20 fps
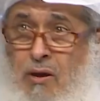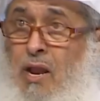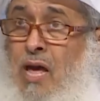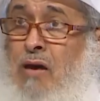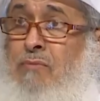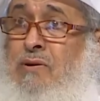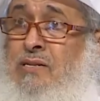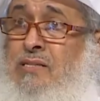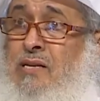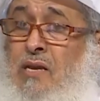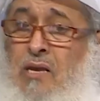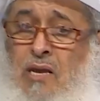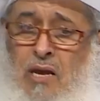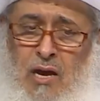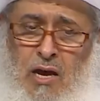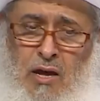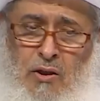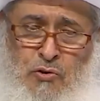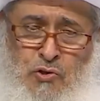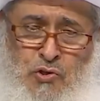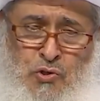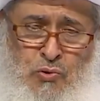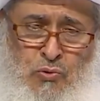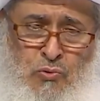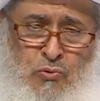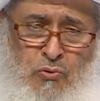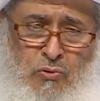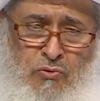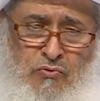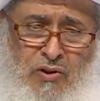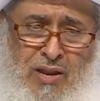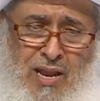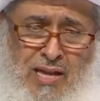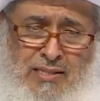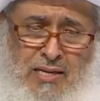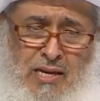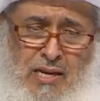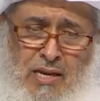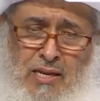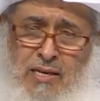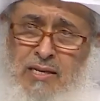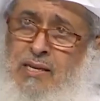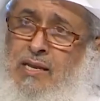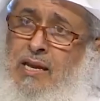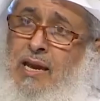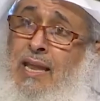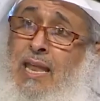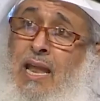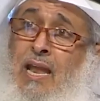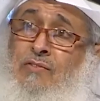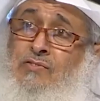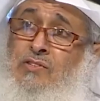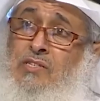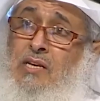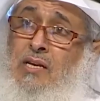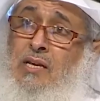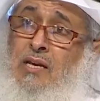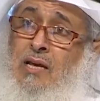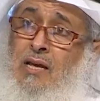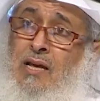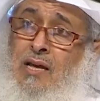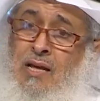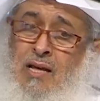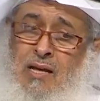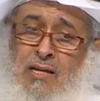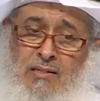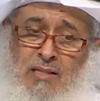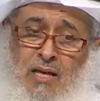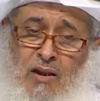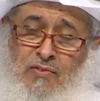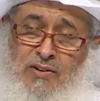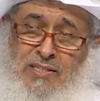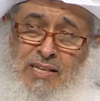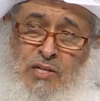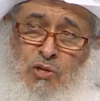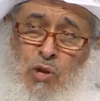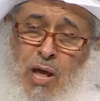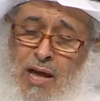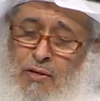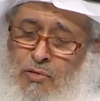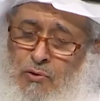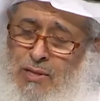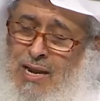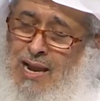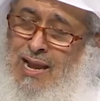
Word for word: رحمتك ارجو فلا تكلني الى نفسي طرفة عين لاحظ هنا